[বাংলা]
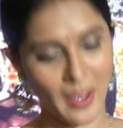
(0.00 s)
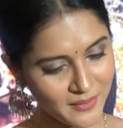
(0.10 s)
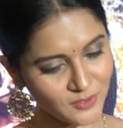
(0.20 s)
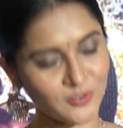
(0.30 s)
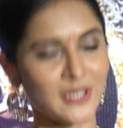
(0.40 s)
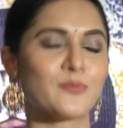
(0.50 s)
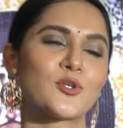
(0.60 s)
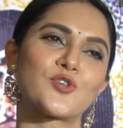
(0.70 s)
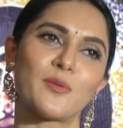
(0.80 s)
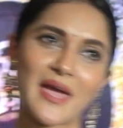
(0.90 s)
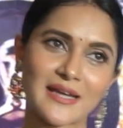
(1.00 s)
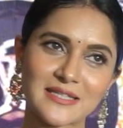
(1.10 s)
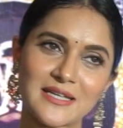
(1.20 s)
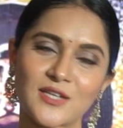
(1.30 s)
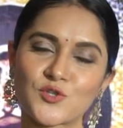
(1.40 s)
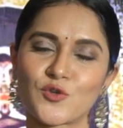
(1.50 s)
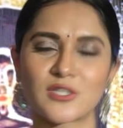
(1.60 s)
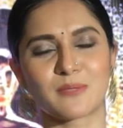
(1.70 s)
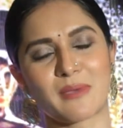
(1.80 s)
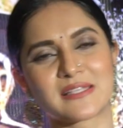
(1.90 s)
আপাতত এই বছর আমি একটাই কাজ
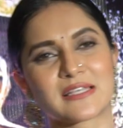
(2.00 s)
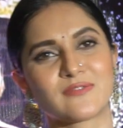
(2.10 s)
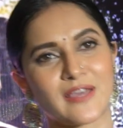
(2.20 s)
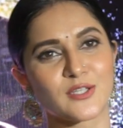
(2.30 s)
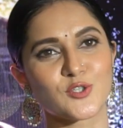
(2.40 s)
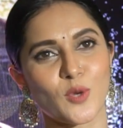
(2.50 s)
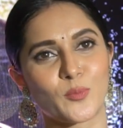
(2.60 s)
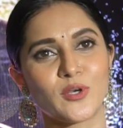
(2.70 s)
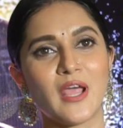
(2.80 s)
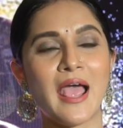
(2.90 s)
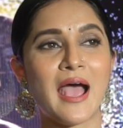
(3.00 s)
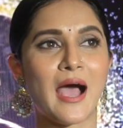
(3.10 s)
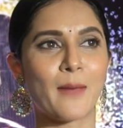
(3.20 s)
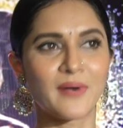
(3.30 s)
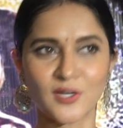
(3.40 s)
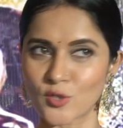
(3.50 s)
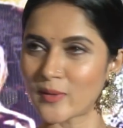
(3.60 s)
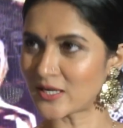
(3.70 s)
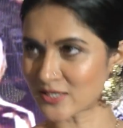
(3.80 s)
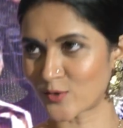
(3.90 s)
করেছি মাইসেলফ অ্যালেন স্বপন আপনারা
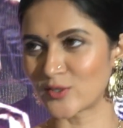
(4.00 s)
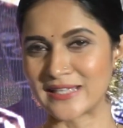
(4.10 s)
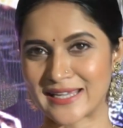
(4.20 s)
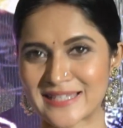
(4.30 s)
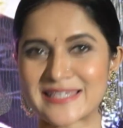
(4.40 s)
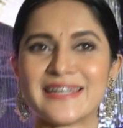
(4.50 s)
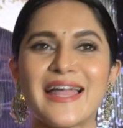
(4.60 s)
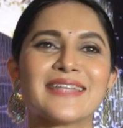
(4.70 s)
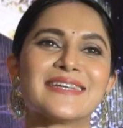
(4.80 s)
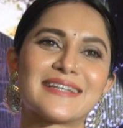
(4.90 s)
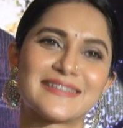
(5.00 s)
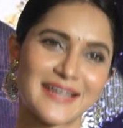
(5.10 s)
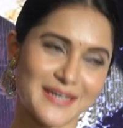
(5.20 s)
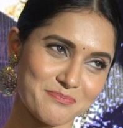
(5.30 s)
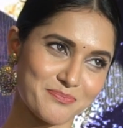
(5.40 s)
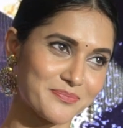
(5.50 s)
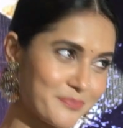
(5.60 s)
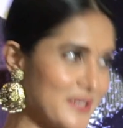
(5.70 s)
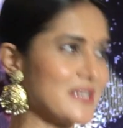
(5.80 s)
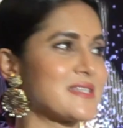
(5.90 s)
সবাই আশা করি দেখেছেন না দেখলে থাকলে
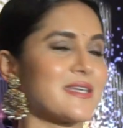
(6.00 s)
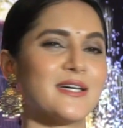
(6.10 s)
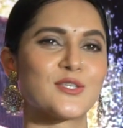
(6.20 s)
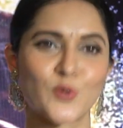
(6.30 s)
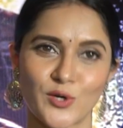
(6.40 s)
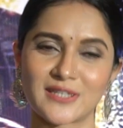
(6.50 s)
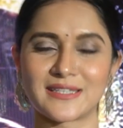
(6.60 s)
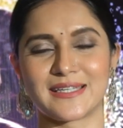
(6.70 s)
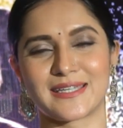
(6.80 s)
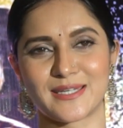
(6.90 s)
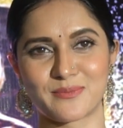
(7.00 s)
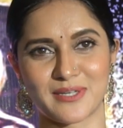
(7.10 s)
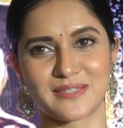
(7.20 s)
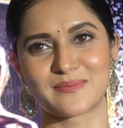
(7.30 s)
প্লিজ চরকিতে দেখে নেবেন